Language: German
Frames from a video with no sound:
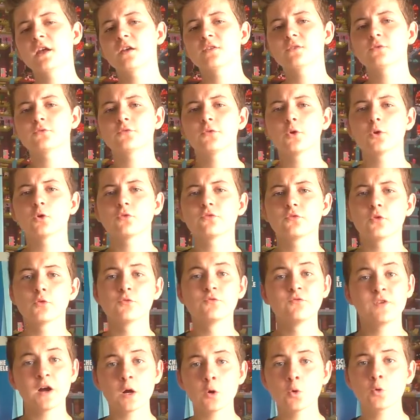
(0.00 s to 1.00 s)
ersten Folge
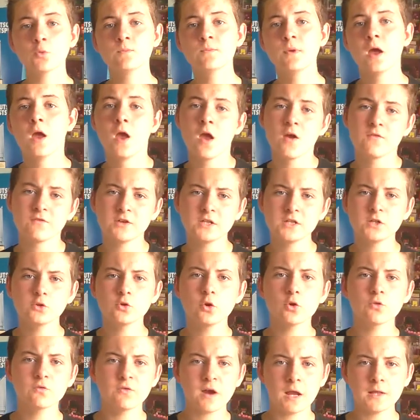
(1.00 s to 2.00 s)
von Warum. Wenn ihr
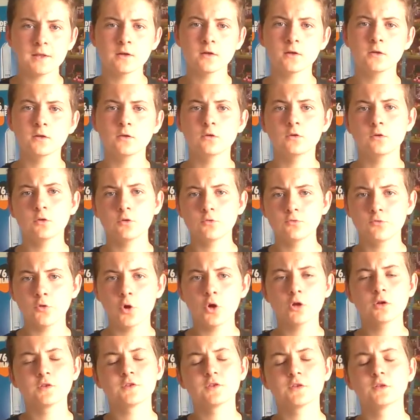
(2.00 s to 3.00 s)
noch weitere
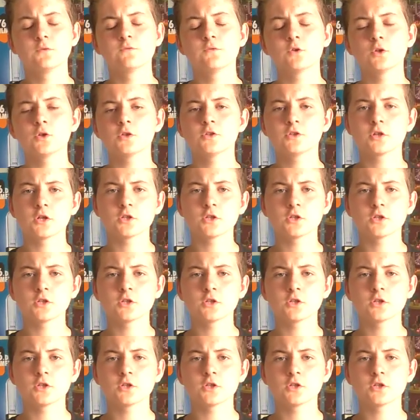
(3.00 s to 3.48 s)
Folge sehen wollt,